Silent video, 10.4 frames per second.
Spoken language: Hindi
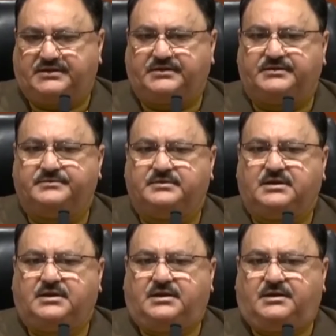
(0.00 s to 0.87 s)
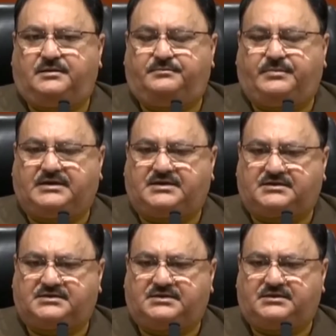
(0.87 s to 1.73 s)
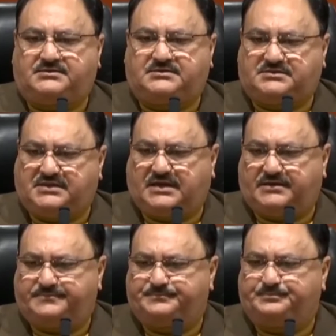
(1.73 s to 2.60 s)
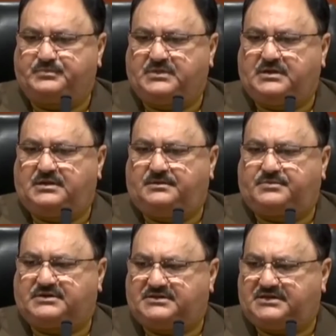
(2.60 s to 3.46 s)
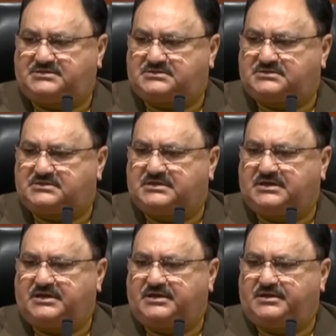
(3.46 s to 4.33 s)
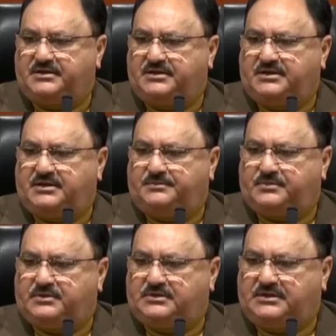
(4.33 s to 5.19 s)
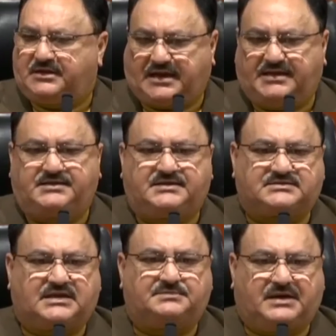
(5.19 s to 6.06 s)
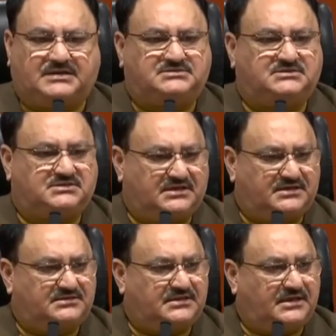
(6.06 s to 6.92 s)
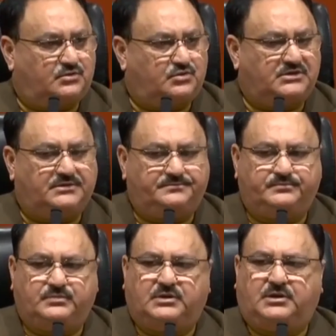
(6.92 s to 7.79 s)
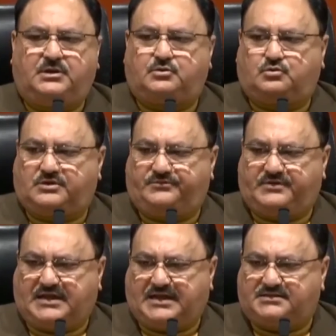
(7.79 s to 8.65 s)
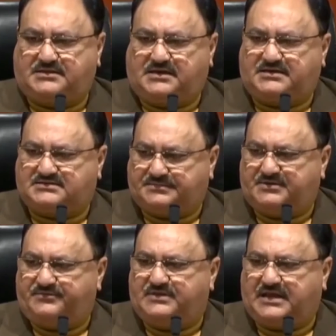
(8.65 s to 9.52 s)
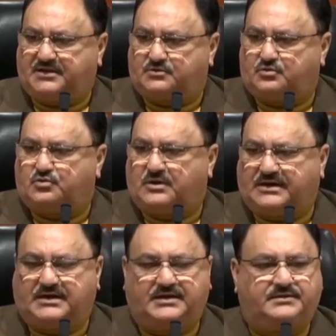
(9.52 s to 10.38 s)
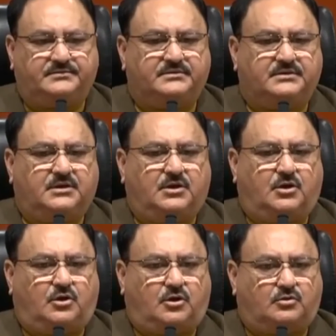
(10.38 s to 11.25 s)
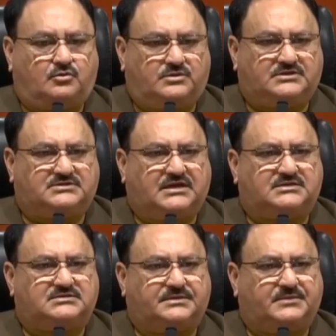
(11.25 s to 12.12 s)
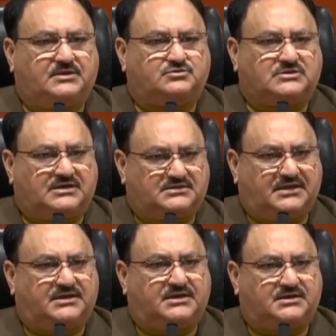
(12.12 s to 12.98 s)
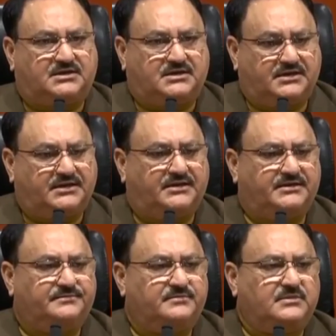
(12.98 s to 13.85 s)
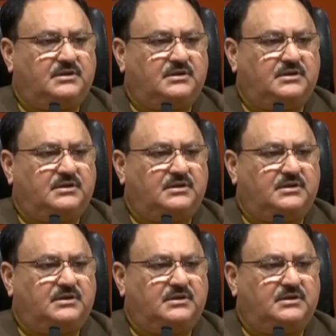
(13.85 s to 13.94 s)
रहेंगे बैठक की तिथियाँ प्रदेश के इकाई के साथ बातचीत करके तय होगी क्योंकि विधायक दल के सभी विधायकों को आना है और उनके साथ समय अनुसार तय करके करेंगे